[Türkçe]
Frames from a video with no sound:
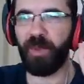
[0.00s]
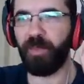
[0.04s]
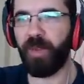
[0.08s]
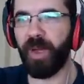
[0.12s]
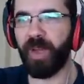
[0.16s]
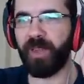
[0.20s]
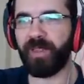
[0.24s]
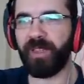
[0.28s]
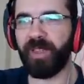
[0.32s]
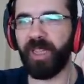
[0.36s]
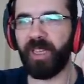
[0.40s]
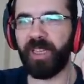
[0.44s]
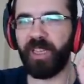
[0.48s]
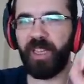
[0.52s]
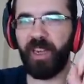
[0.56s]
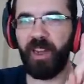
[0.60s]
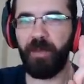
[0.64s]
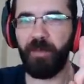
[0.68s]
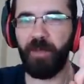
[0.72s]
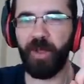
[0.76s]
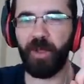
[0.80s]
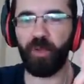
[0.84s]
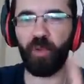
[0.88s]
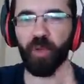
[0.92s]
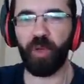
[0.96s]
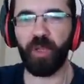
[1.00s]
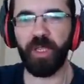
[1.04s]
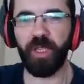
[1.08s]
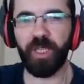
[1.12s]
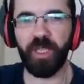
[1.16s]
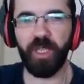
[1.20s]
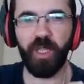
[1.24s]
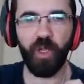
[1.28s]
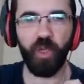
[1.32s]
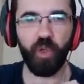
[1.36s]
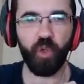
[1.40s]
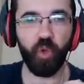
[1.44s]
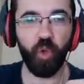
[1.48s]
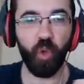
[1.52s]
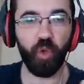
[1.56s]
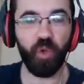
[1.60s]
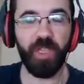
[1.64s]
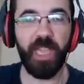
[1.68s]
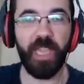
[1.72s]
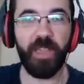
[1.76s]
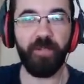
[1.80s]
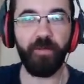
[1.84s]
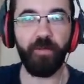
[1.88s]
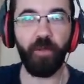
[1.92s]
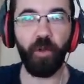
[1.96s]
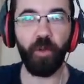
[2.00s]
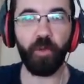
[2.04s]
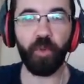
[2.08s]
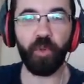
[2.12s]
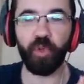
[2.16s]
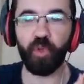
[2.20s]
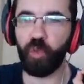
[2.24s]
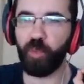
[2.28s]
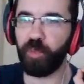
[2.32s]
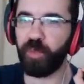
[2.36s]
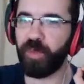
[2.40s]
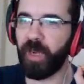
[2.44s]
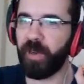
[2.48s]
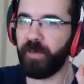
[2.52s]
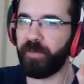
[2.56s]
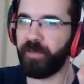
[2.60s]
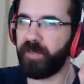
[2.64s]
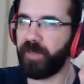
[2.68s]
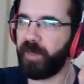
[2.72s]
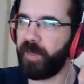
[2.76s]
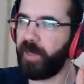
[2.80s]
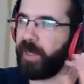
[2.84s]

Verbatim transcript: Bir partta kremi oynadık. Çok keyifli olmuş Cubecraft.